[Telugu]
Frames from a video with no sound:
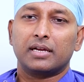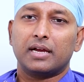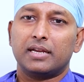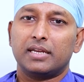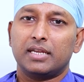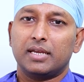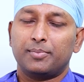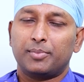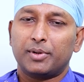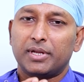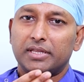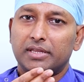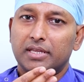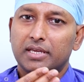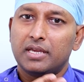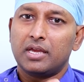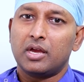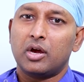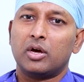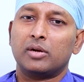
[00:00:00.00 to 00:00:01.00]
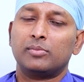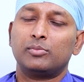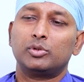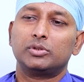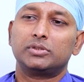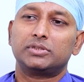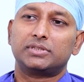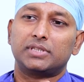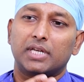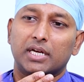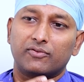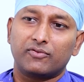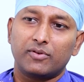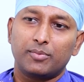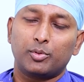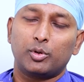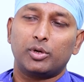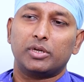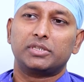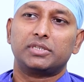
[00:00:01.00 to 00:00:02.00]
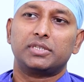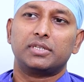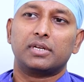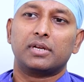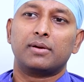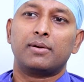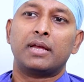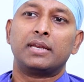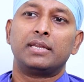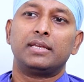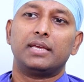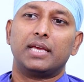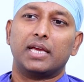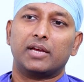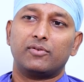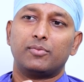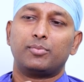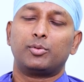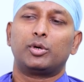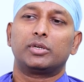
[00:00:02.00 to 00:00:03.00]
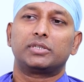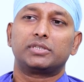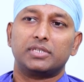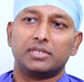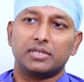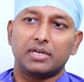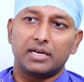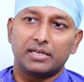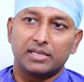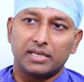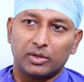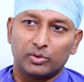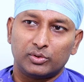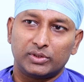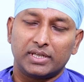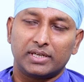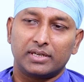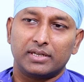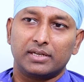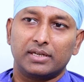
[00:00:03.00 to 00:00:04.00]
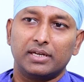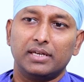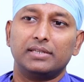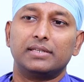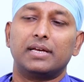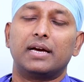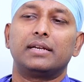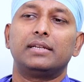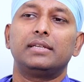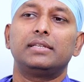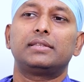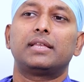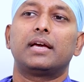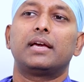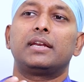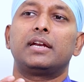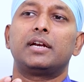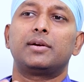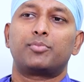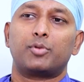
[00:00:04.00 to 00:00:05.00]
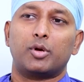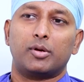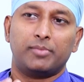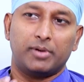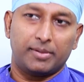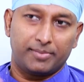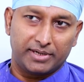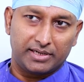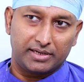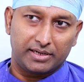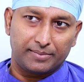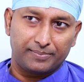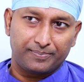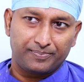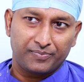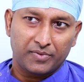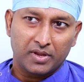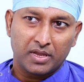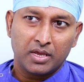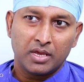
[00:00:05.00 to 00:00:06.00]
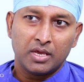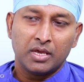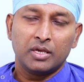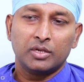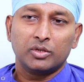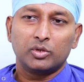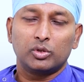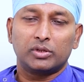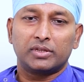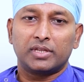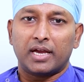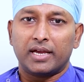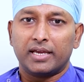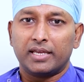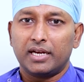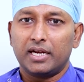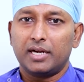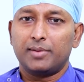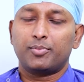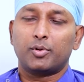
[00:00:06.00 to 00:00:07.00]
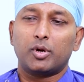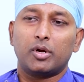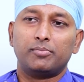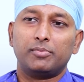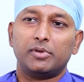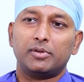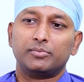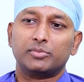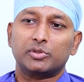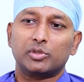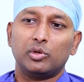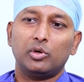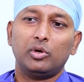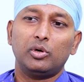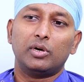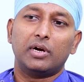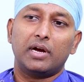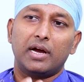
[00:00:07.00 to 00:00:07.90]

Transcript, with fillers: కానీ ఎప్పుడైతే ఈ హార్మోన్స్ తక్కువ ప్రొడక్షన్ కానీ ఎక్కువ ప్రొడక్షన్ కానీ అవుతాయి కనుక దాన్ని థైరాయిడ్ ప్రాబ్లం అంటాం సో థైరాయిడ్ ప్రాబ్లమ్స్లో